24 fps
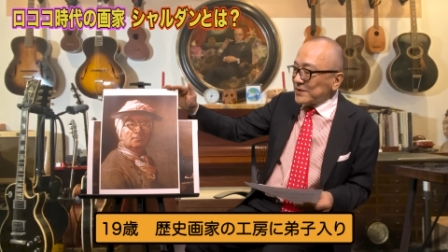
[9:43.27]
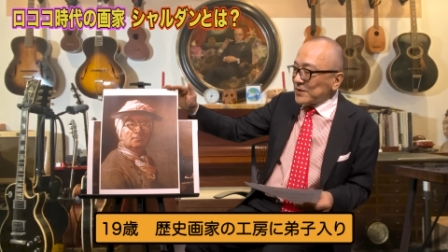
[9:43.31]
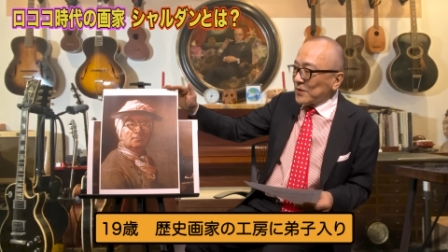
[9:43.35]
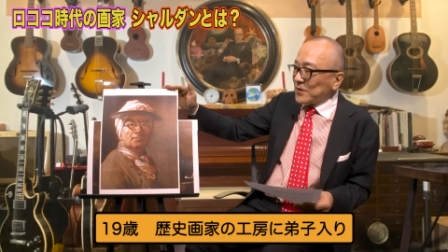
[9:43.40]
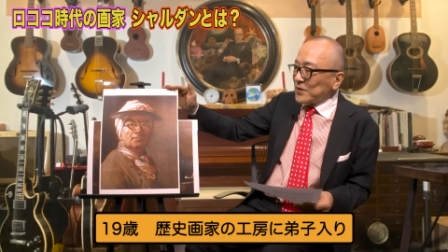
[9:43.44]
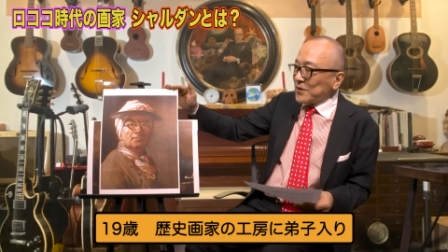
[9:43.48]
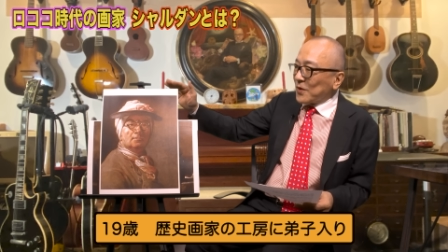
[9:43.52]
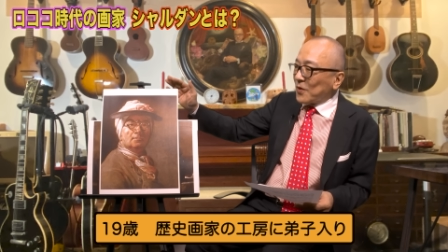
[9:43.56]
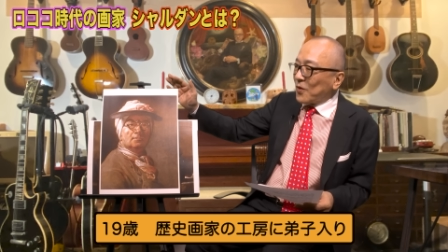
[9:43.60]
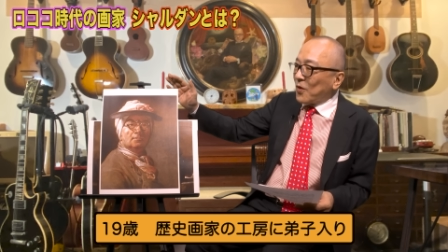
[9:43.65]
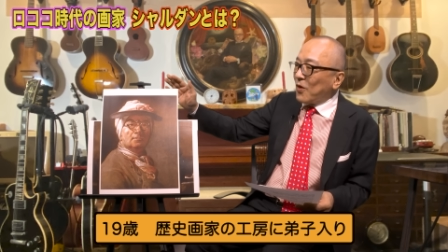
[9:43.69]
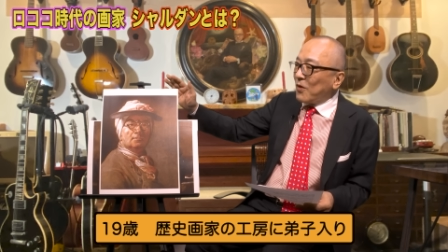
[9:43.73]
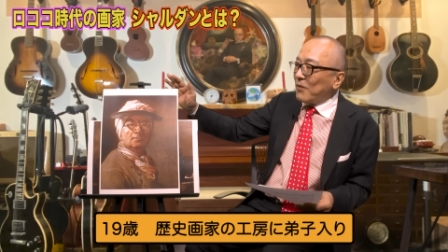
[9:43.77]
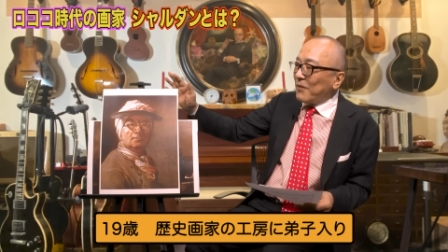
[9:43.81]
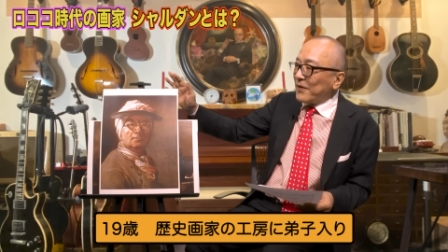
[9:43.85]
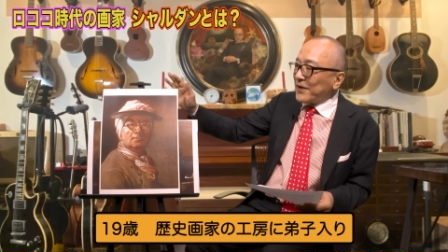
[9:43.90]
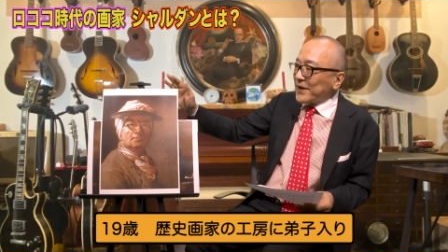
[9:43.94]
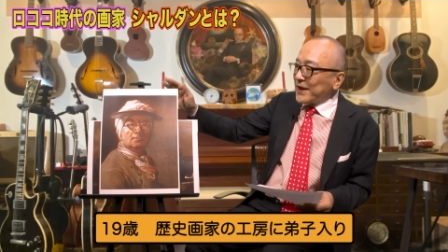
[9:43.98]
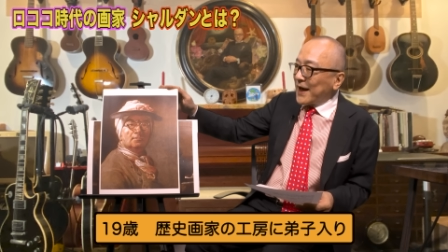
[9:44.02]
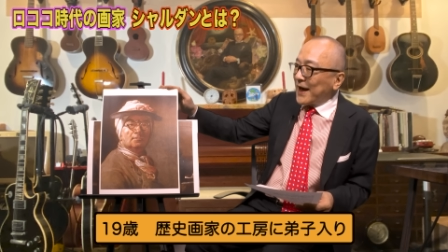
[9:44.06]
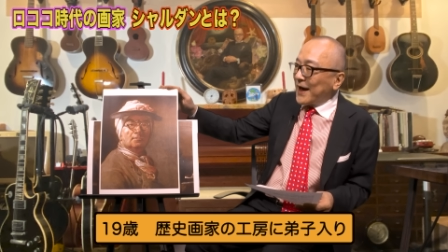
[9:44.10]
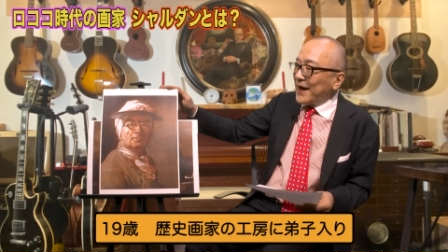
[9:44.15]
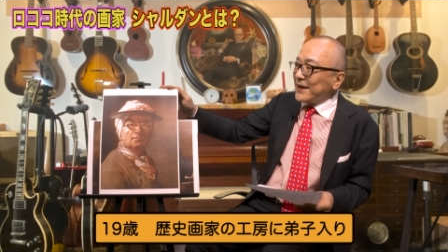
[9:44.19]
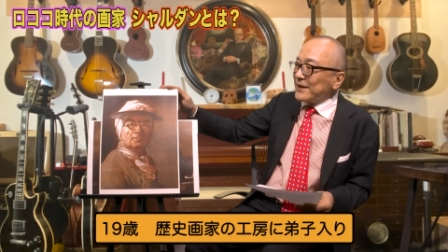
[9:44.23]
そこの工房
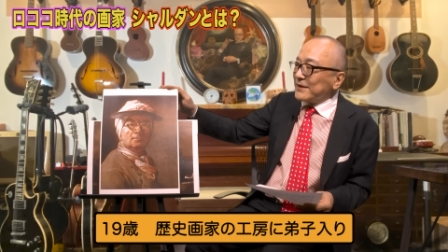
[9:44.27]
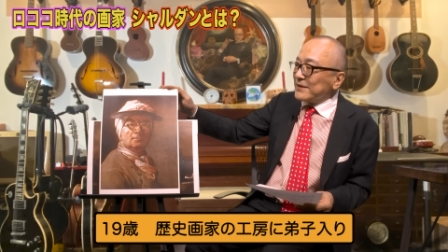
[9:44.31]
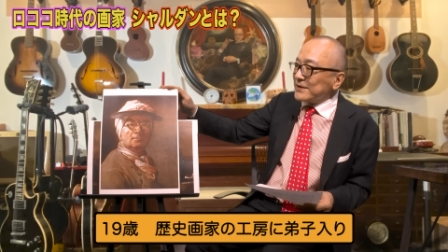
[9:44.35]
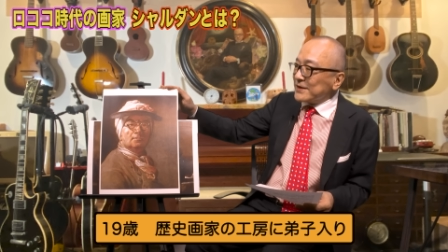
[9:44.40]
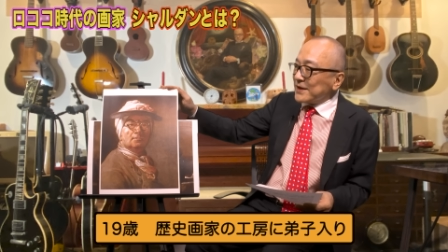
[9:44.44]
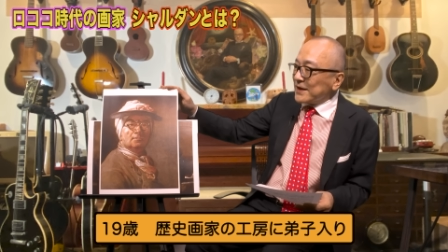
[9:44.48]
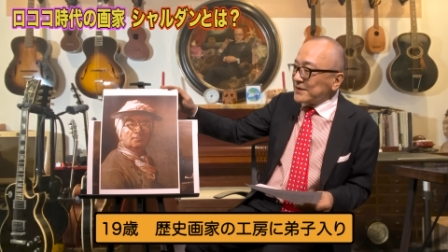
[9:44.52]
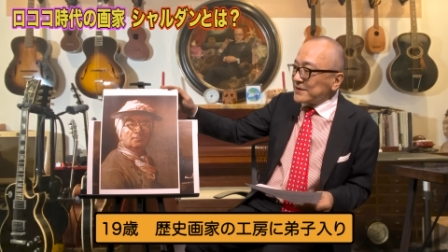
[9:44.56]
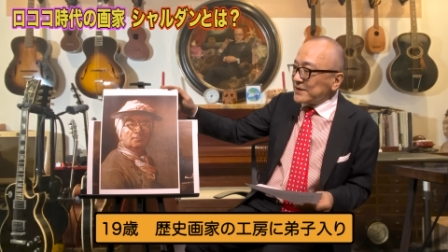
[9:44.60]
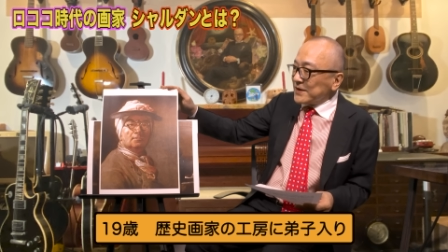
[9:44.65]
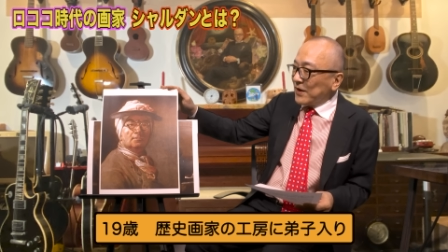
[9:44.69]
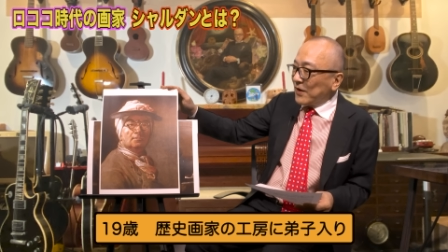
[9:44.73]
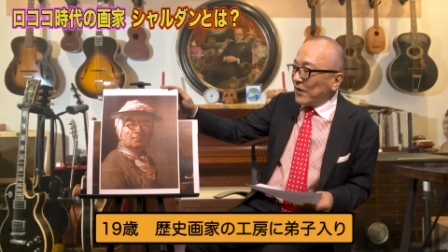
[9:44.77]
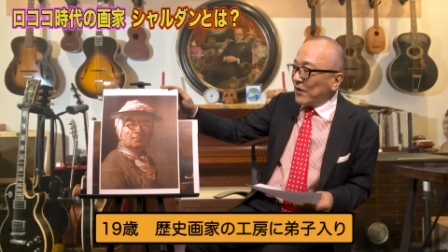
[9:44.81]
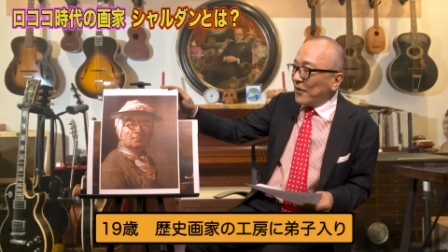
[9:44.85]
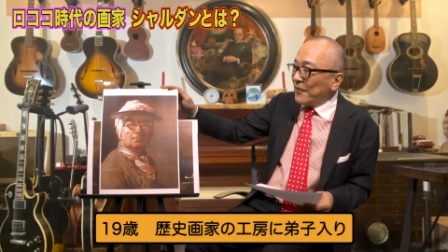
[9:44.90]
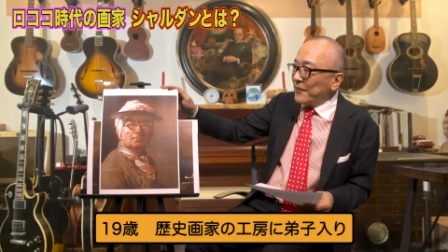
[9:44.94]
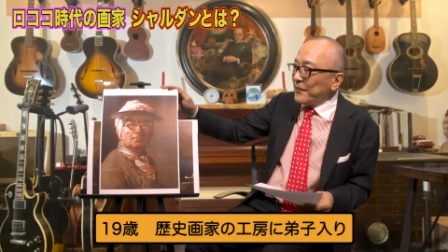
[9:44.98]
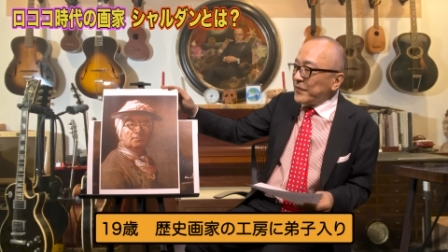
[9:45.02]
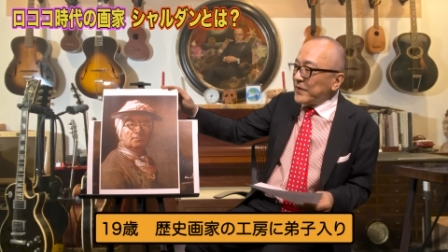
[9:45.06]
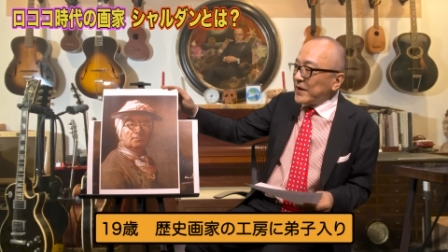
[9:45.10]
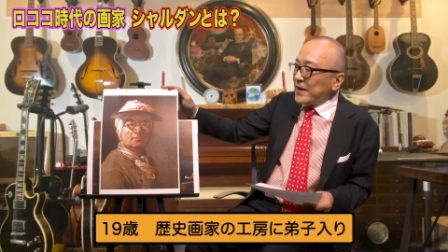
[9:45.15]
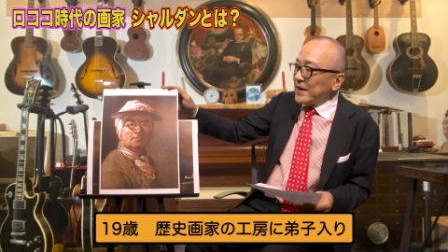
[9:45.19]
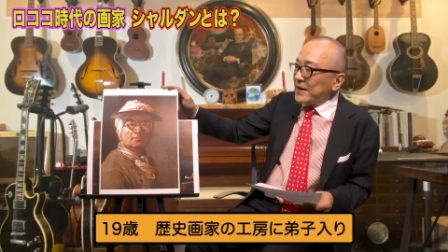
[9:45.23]
に入るんですよ。
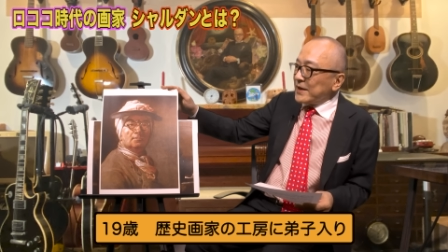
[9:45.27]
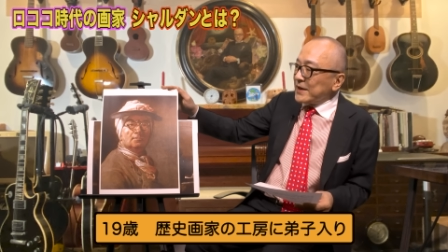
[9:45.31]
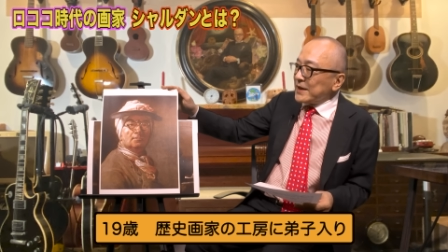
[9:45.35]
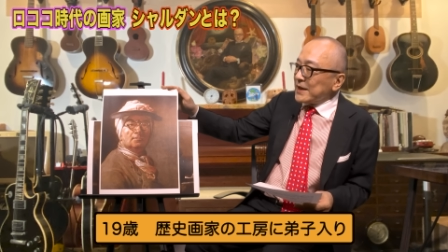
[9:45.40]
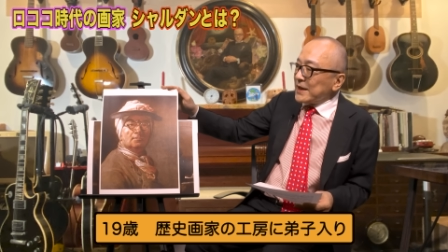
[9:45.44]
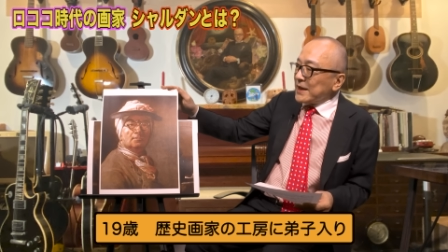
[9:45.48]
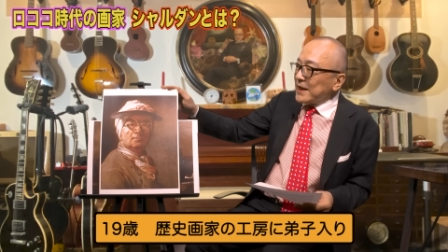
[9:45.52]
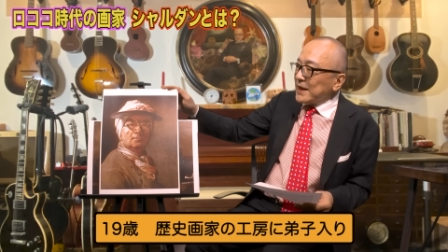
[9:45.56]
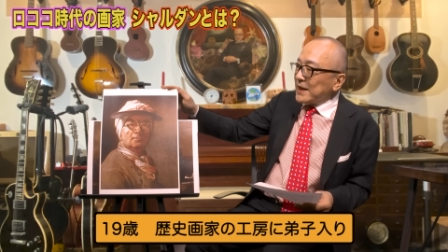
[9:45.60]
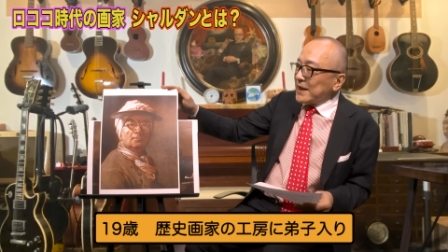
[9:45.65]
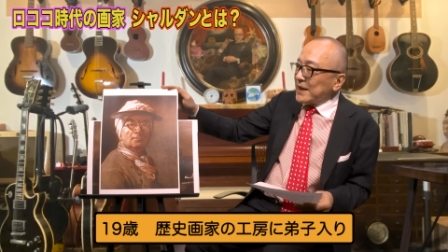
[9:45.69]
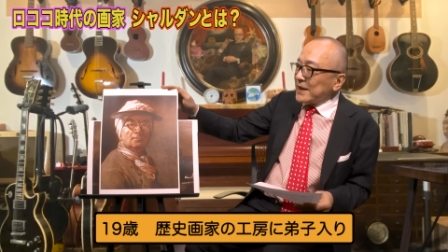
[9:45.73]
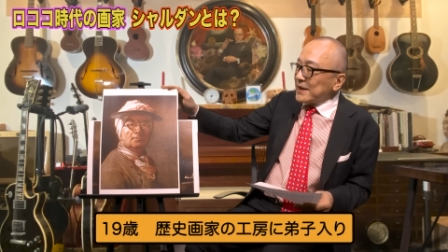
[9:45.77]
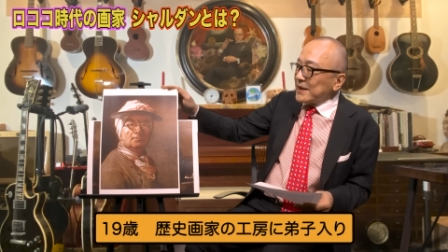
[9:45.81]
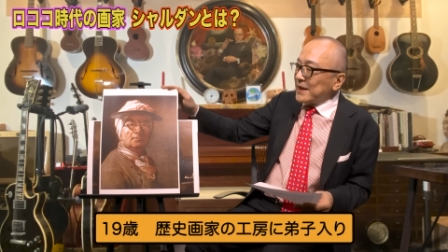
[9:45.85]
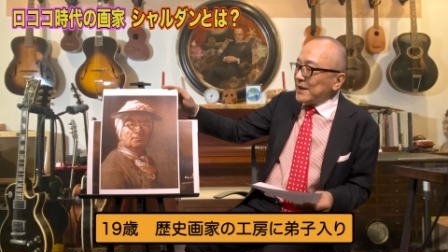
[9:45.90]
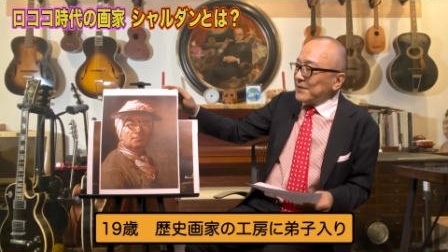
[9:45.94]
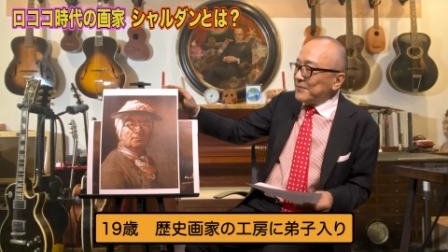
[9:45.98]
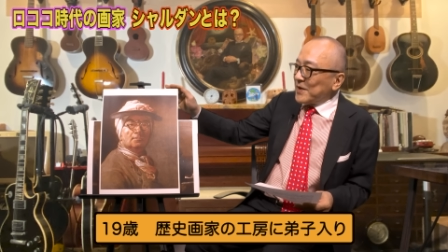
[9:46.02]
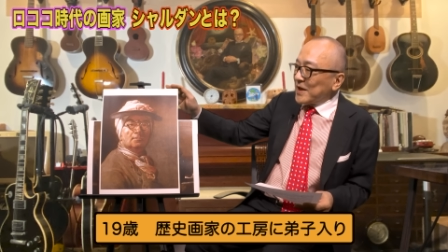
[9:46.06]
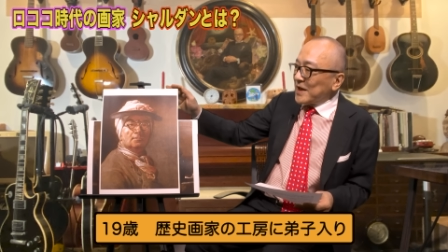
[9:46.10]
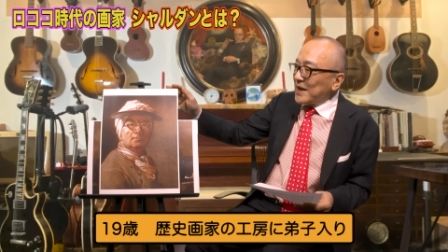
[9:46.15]
うん、でま